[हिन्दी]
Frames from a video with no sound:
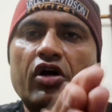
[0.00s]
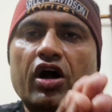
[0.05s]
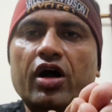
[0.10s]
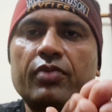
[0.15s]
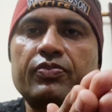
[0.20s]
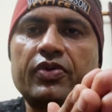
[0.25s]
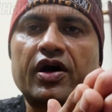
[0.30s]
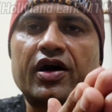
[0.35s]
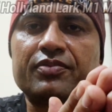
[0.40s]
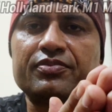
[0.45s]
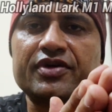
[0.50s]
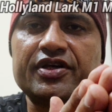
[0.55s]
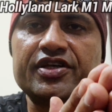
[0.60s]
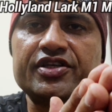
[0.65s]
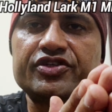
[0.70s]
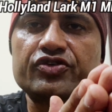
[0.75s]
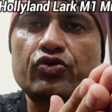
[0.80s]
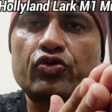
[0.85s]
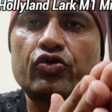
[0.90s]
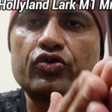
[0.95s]
अब हम
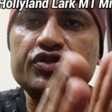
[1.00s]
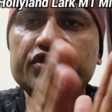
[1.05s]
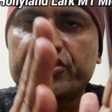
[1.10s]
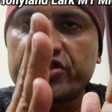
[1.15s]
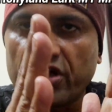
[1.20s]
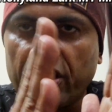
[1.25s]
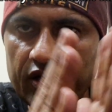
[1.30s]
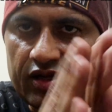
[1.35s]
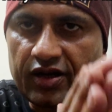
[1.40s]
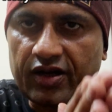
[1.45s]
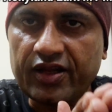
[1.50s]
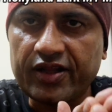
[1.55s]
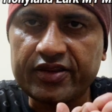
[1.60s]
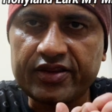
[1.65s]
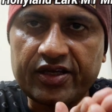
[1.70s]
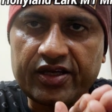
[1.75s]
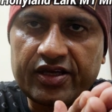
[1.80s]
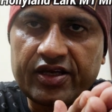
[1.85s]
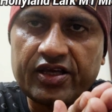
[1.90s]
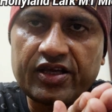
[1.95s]
इसको इंस्टॉल कर लेते
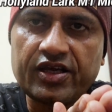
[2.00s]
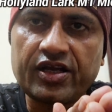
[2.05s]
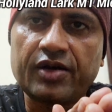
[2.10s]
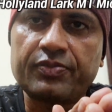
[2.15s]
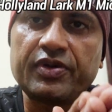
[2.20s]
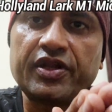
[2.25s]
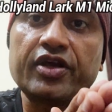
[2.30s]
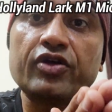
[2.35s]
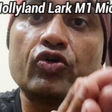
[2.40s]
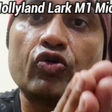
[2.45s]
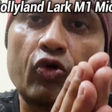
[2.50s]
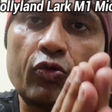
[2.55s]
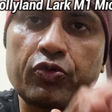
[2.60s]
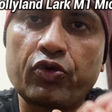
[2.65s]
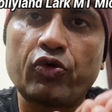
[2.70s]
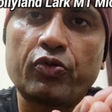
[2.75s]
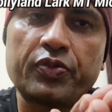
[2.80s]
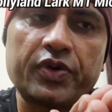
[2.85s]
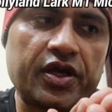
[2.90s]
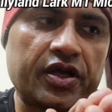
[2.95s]
हैं अपने गोप्रो
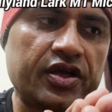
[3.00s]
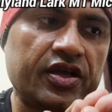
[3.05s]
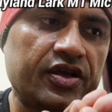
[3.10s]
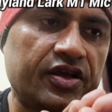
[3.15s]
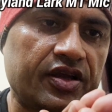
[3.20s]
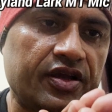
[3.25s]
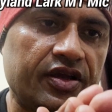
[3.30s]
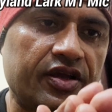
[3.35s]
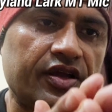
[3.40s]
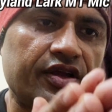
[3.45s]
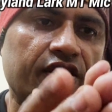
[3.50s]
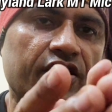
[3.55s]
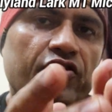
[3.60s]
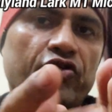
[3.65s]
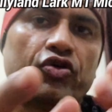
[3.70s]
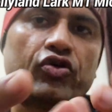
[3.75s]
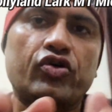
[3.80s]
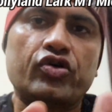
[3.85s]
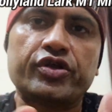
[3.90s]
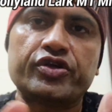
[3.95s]
पे
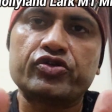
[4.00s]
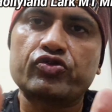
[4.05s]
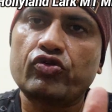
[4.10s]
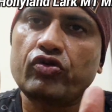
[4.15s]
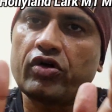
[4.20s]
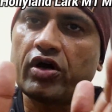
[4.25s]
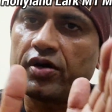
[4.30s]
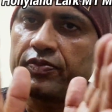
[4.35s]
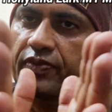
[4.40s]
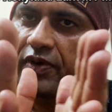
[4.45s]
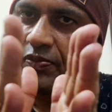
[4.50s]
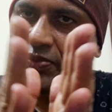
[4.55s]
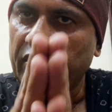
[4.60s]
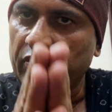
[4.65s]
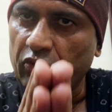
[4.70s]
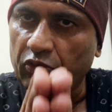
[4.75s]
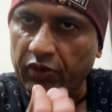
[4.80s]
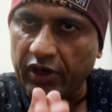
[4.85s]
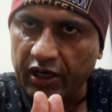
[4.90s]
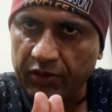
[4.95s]
और इसको आप अपने
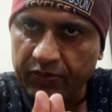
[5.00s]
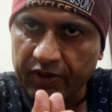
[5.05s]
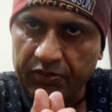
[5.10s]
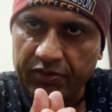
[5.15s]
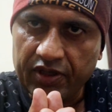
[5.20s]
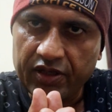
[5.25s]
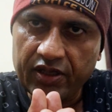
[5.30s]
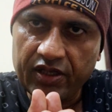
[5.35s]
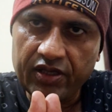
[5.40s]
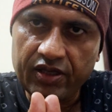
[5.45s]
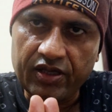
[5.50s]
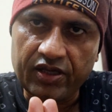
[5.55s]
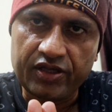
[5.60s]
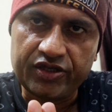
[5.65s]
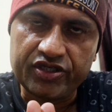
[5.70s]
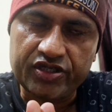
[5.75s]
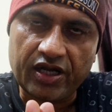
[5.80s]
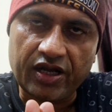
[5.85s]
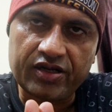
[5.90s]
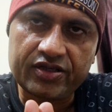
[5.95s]
मोबाइल पे भी
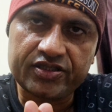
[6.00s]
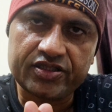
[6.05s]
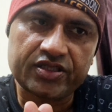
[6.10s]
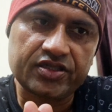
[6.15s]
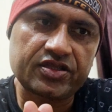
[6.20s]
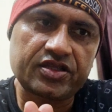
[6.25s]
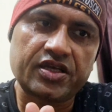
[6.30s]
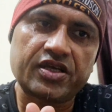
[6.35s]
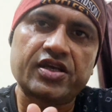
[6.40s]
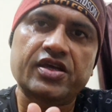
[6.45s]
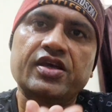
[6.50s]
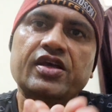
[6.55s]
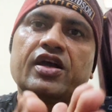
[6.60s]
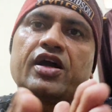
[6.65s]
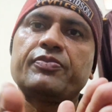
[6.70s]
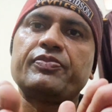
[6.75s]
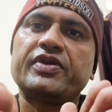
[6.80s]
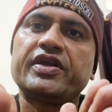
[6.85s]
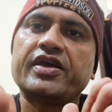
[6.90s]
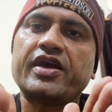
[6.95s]
इंस्टॉल कर सकते हैं
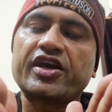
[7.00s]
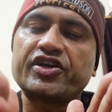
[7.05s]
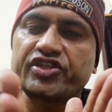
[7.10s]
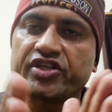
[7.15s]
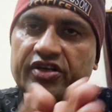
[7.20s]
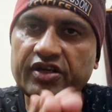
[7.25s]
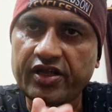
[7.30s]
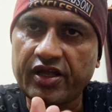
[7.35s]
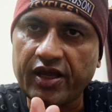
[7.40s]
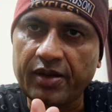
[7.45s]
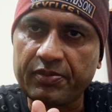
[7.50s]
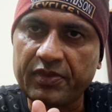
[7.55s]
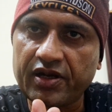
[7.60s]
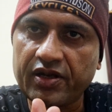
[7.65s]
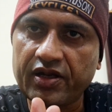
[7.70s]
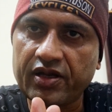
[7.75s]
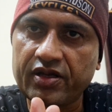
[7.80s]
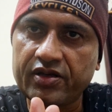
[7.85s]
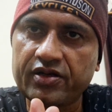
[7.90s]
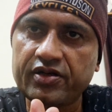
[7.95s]
अपने एक्शन कैमरा
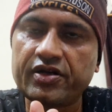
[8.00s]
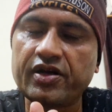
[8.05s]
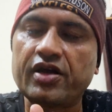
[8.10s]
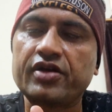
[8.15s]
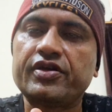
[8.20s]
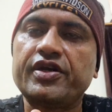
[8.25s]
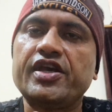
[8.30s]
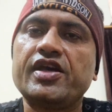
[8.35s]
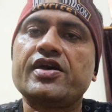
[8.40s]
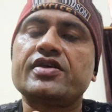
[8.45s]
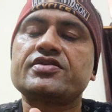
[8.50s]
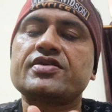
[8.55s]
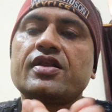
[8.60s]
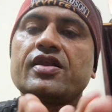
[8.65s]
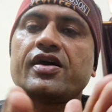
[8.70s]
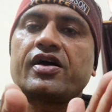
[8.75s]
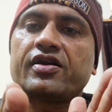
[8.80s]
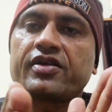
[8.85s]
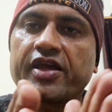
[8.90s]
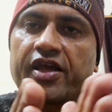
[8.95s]

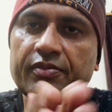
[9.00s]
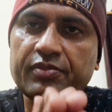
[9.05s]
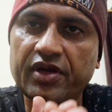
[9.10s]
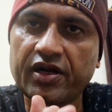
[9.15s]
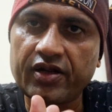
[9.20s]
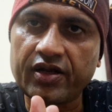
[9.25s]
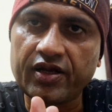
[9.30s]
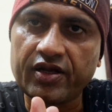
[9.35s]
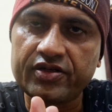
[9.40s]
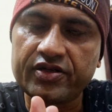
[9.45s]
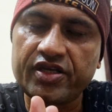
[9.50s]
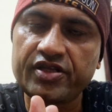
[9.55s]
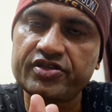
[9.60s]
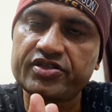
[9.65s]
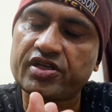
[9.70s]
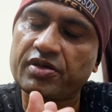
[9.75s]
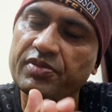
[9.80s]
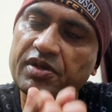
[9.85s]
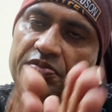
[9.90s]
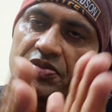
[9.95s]
डीएसएलआर कैमरा इन
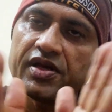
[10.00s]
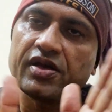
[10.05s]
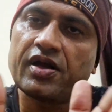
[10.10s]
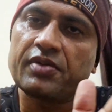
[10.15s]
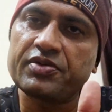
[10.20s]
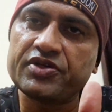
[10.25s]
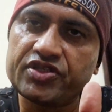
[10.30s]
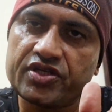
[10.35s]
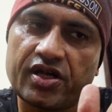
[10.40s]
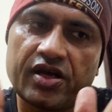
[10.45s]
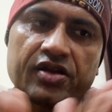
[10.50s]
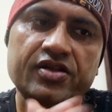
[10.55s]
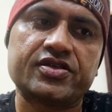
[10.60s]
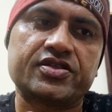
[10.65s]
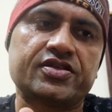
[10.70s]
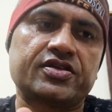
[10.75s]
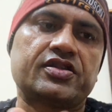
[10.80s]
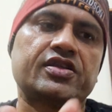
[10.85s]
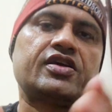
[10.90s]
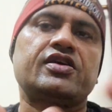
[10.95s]
सभी पे आप इंस्टॉल कर
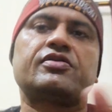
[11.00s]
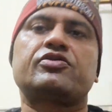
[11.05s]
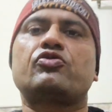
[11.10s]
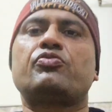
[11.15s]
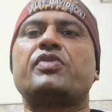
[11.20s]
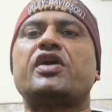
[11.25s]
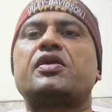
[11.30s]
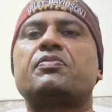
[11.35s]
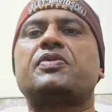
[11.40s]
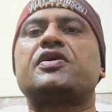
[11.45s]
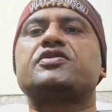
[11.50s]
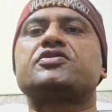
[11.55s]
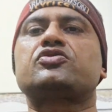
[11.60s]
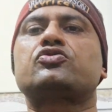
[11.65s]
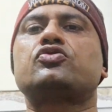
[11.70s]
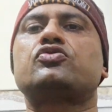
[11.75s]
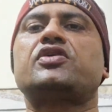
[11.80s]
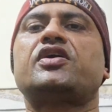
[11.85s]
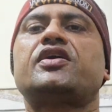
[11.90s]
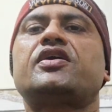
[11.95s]
सकते हैं तो मेरे पास
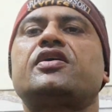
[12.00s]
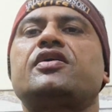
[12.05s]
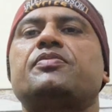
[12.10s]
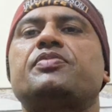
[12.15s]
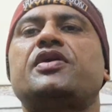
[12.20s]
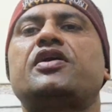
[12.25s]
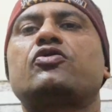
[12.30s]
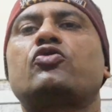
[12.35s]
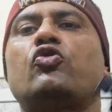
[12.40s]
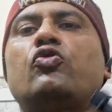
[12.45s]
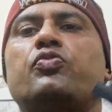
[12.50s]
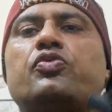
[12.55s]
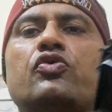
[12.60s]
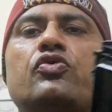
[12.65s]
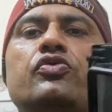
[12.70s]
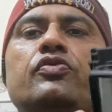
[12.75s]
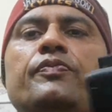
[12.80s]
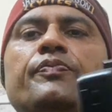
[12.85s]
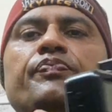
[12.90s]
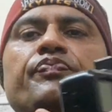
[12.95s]
तो है अपना गोप्रो
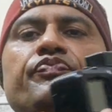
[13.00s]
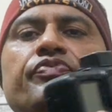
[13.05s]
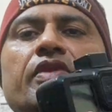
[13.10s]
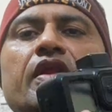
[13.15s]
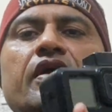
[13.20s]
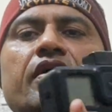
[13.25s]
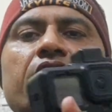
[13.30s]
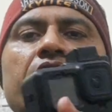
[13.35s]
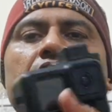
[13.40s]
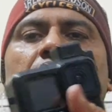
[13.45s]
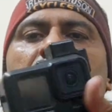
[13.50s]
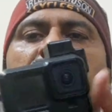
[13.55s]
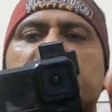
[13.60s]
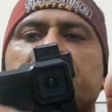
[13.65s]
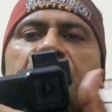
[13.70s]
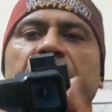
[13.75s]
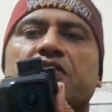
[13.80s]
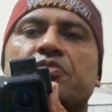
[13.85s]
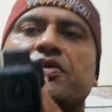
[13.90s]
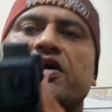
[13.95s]
इस
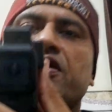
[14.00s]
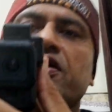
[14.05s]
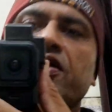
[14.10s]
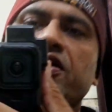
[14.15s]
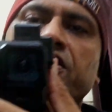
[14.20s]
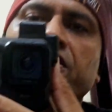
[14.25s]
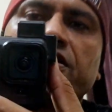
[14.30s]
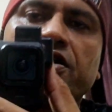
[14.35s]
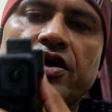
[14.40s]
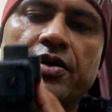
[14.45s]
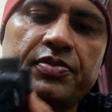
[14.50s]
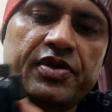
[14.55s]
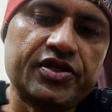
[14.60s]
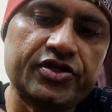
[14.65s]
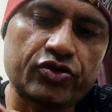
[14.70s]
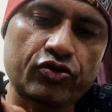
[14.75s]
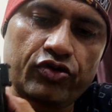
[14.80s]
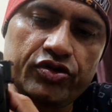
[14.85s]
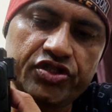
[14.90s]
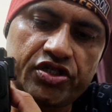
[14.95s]
पर मैं अभी
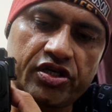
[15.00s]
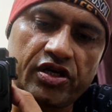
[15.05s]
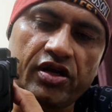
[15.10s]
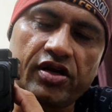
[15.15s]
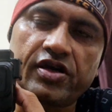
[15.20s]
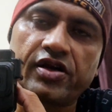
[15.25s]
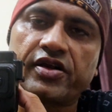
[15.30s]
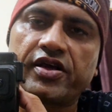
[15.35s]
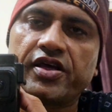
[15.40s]
इसको इंस्टॉल करके